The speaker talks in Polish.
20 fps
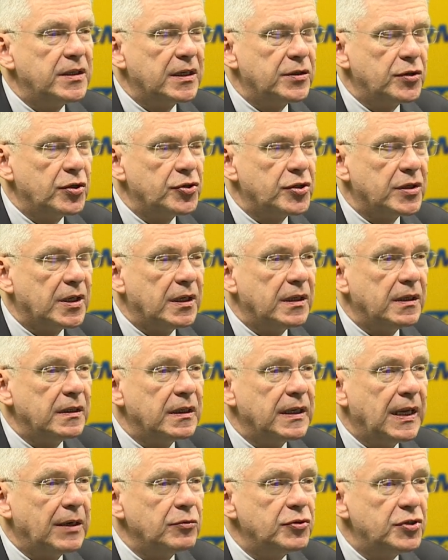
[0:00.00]
redaktorze,
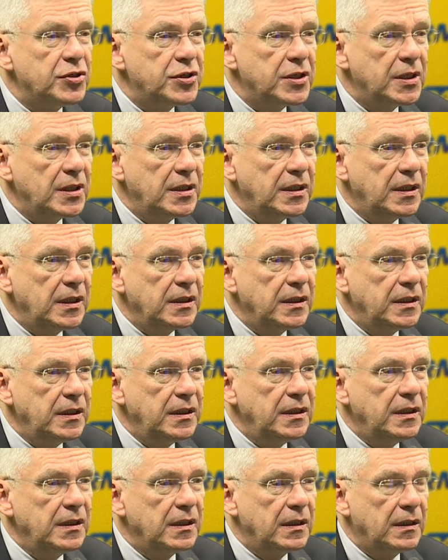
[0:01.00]
nauczyciele
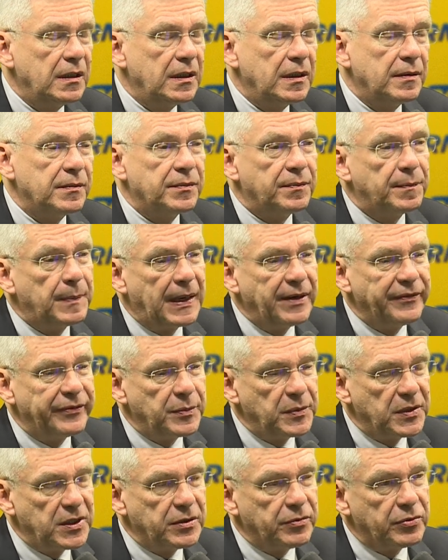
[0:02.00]
i y, pan Pan
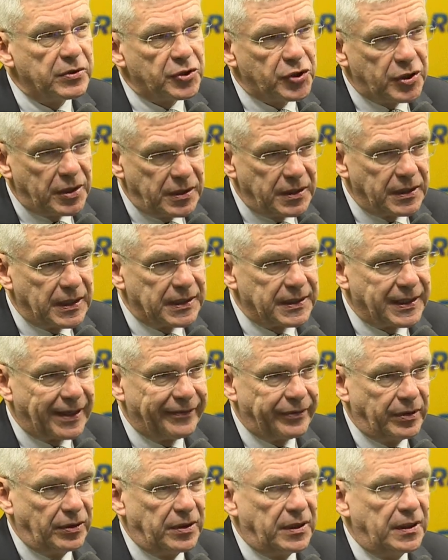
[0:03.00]
wymienił jeszcze inne
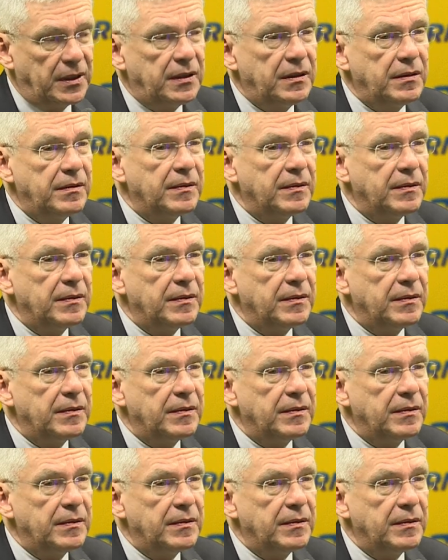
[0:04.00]
zawody